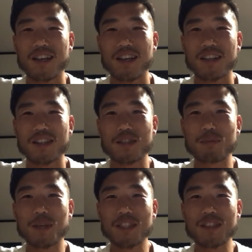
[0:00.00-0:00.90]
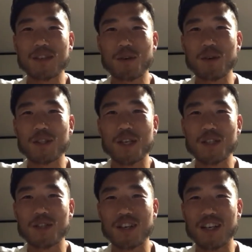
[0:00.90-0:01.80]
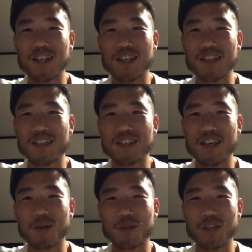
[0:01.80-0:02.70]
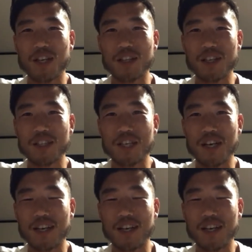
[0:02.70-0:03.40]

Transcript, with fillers: すばしっこい選手が結構苦手でした。